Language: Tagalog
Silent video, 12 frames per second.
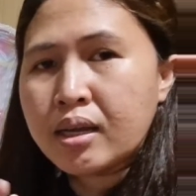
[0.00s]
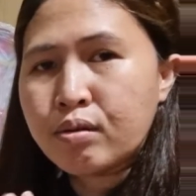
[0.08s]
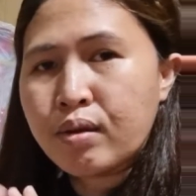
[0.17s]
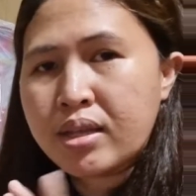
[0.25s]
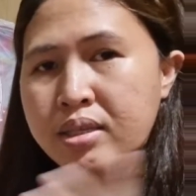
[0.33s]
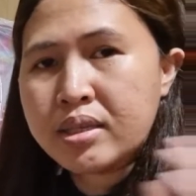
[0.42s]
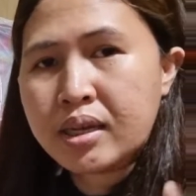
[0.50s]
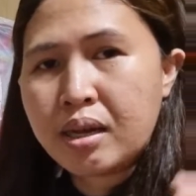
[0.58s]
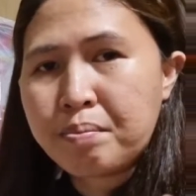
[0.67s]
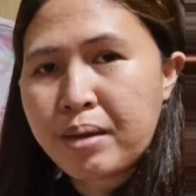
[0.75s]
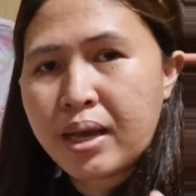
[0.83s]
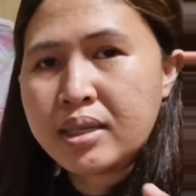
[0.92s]
laruan sa
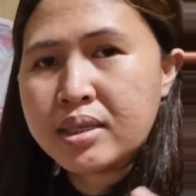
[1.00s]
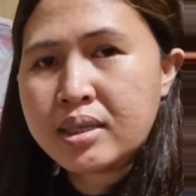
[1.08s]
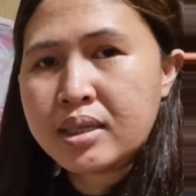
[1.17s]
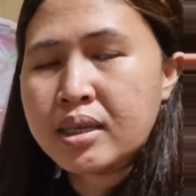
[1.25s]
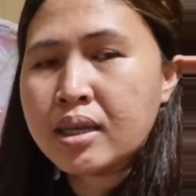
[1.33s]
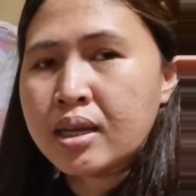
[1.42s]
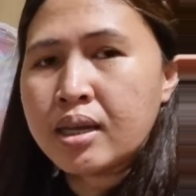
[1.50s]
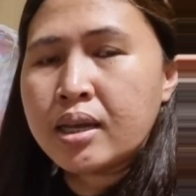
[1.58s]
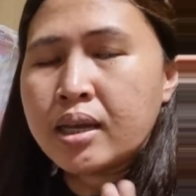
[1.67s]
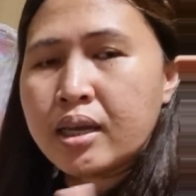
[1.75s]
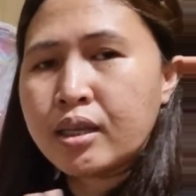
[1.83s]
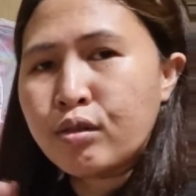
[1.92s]
labas.
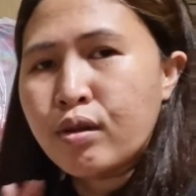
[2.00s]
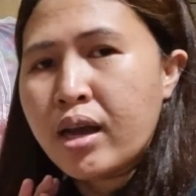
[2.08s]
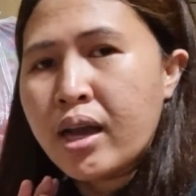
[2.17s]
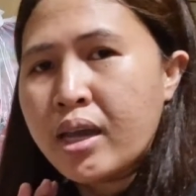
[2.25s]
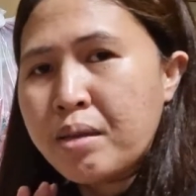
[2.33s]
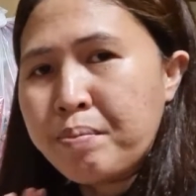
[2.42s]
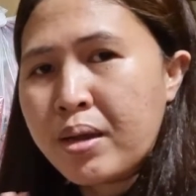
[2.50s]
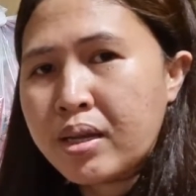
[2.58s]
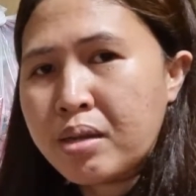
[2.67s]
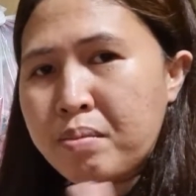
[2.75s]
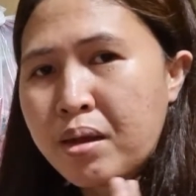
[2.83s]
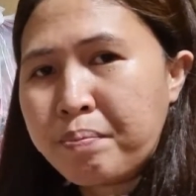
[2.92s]
Ito ay pang
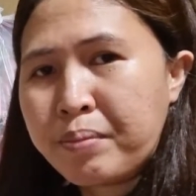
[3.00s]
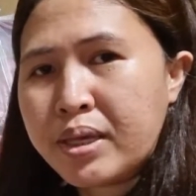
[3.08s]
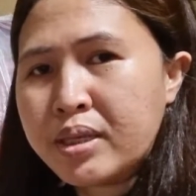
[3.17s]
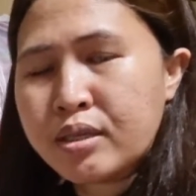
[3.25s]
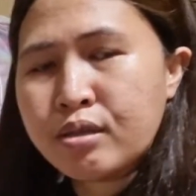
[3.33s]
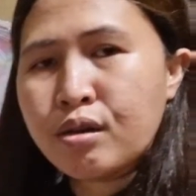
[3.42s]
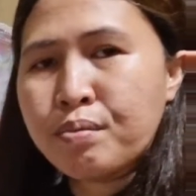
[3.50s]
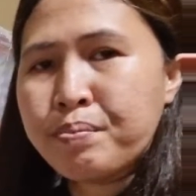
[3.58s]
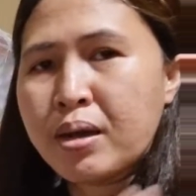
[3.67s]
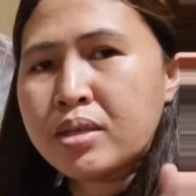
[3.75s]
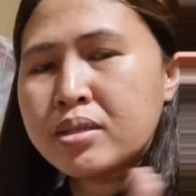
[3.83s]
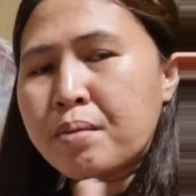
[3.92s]
5 piso,
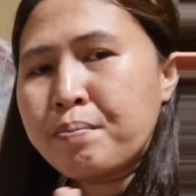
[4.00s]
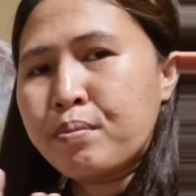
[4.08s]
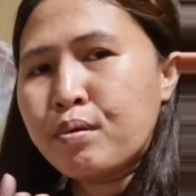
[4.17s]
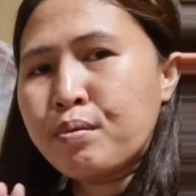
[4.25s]
pang 10